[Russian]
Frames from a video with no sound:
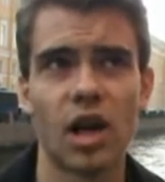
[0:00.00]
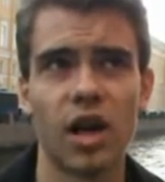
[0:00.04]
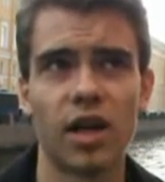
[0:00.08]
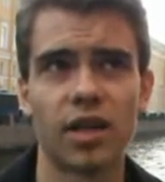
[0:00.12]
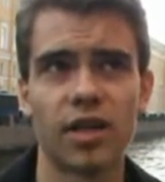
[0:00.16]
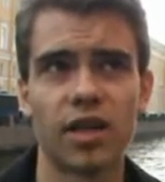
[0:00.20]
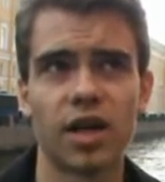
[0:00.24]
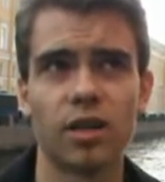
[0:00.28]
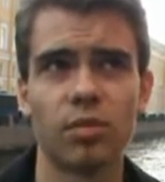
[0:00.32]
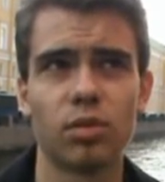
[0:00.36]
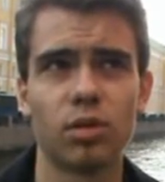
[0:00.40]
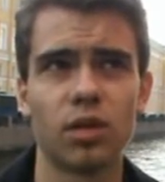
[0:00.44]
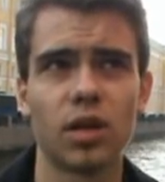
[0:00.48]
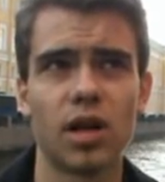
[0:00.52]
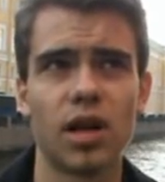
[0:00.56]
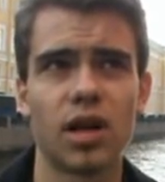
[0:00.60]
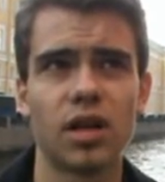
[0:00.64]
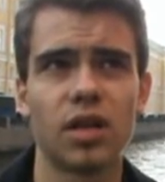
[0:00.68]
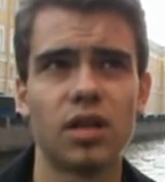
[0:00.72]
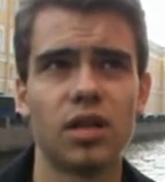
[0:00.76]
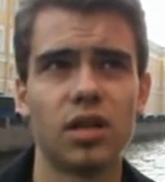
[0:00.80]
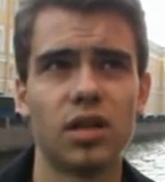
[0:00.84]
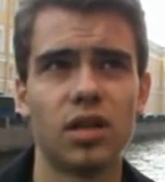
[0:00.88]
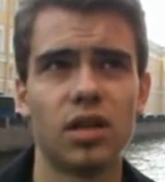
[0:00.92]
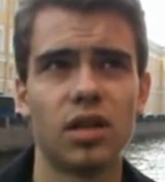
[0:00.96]
она была
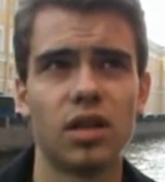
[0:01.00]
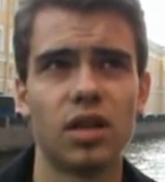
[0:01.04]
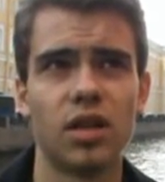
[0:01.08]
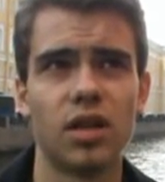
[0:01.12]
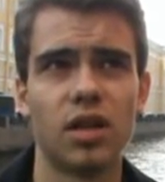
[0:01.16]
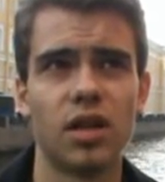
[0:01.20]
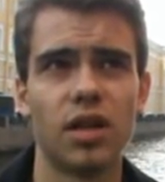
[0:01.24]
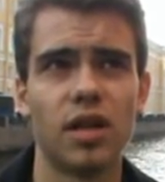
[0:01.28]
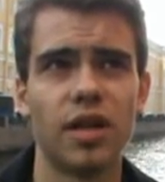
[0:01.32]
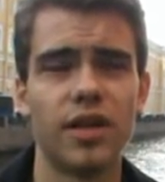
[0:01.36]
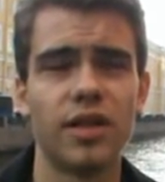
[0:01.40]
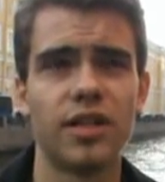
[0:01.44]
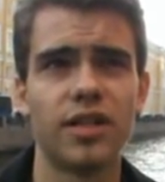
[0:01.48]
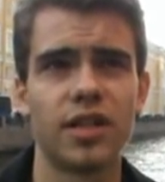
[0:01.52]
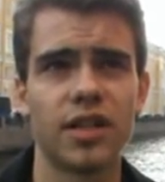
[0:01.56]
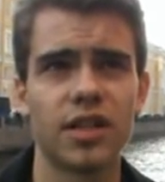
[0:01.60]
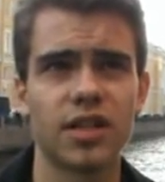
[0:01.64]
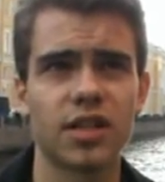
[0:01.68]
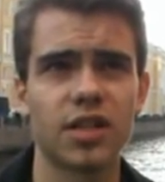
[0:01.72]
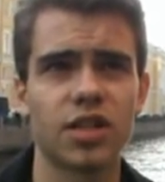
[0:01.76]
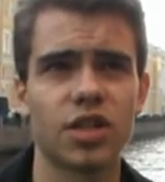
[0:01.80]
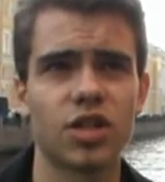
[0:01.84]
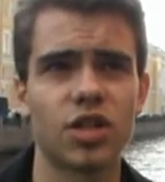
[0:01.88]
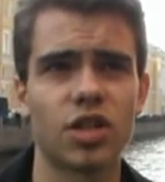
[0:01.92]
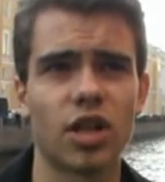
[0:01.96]

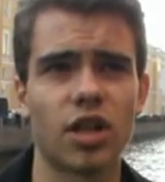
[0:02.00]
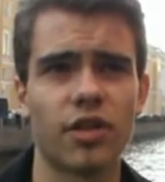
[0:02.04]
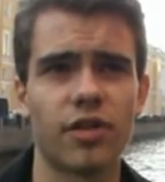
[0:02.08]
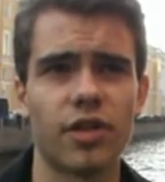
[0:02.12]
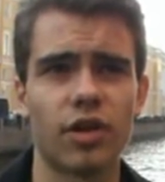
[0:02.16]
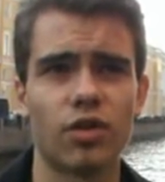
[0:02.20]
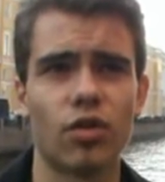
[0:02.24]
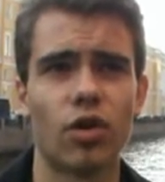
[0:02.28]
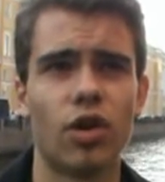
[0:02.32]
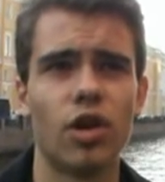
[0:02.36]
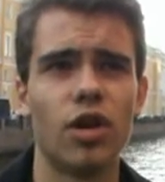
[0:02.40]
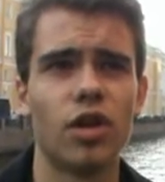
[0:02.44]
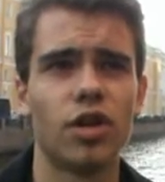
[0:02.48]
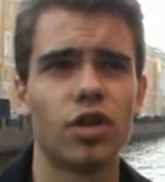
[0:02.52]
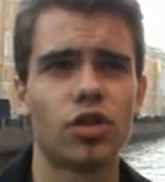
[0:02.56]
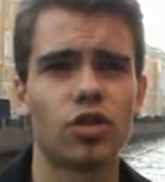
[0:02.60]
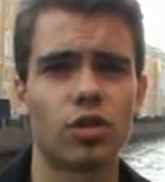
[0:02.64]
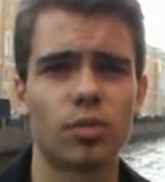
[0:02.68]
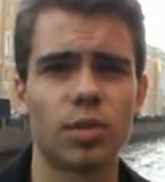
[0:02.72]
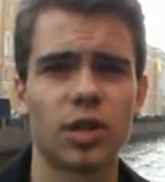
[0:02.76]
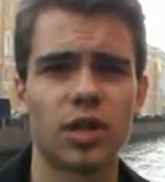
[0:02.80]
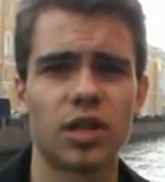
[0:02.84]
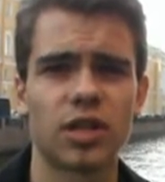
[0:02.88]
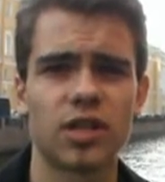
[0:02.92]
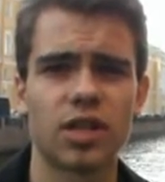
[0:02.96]
интересна человеку,
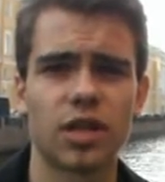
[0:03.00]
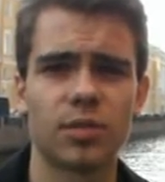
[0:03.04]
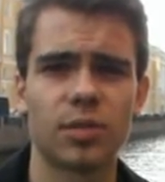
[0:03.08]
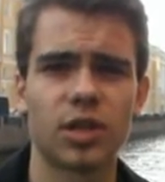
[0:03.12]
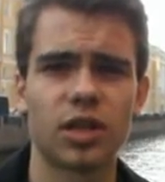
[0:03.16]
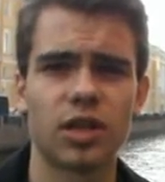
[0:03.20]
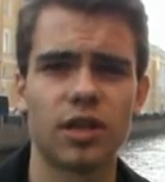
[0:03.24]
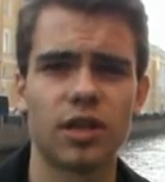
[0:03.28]
чтобы она, самое